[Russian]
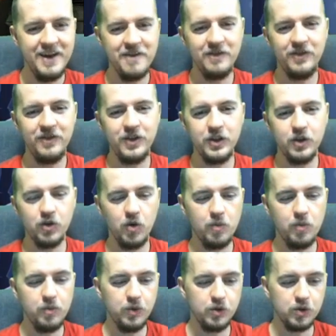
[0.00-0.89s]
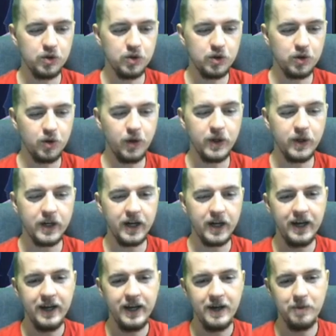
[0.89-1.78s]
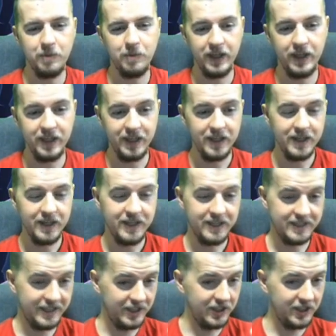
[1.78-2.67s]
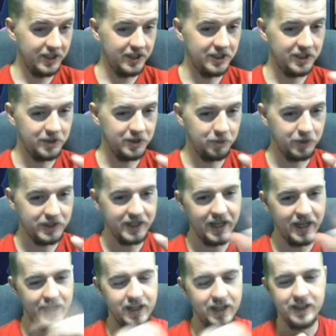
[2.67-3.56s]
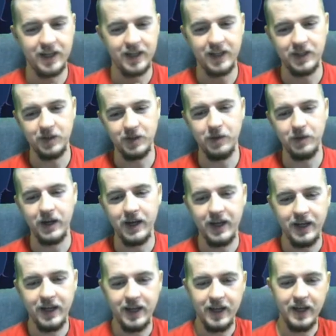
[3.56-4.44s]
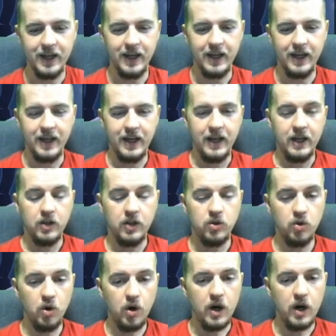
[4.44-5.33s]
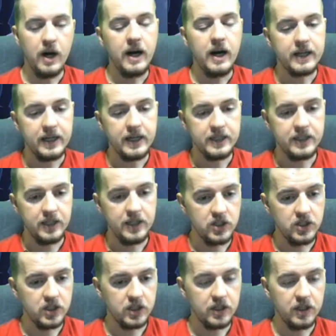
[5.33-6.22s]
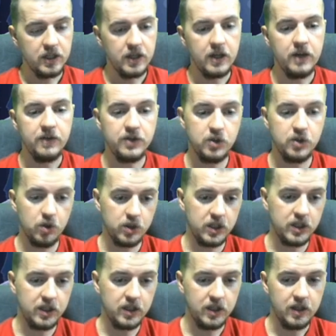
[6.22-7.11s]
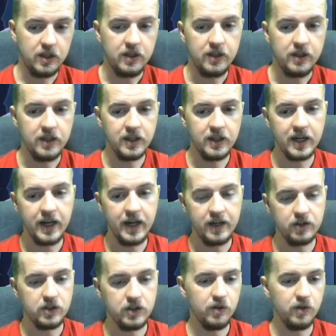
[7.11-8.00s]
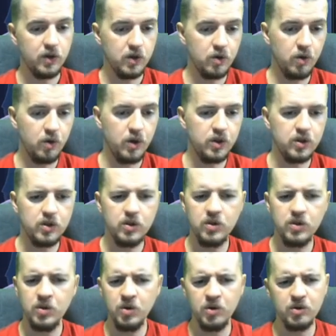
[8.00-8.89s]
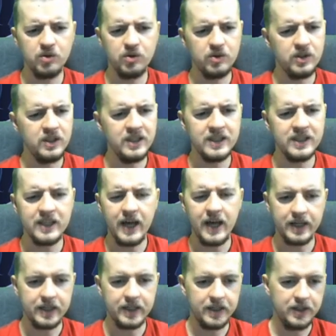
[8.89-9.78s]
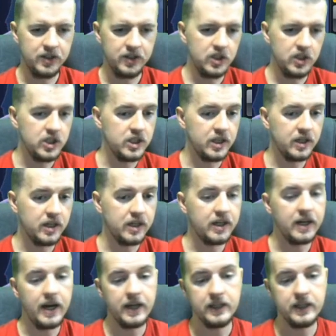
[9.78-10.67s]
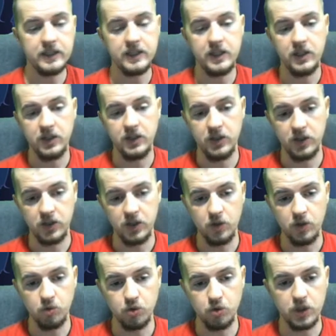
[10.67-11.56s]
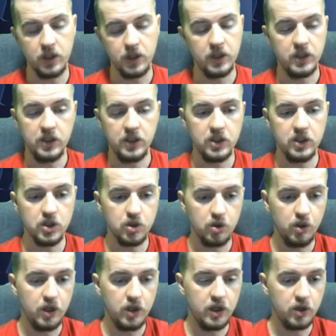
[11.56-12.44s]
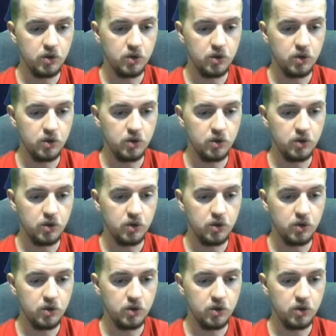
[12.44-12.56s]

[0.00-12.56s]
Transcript: видео будут только бои, заделанные специально для тебя. Ну а костечики все-таки играют свою роль, но не так критично, как средники уже и тяжелые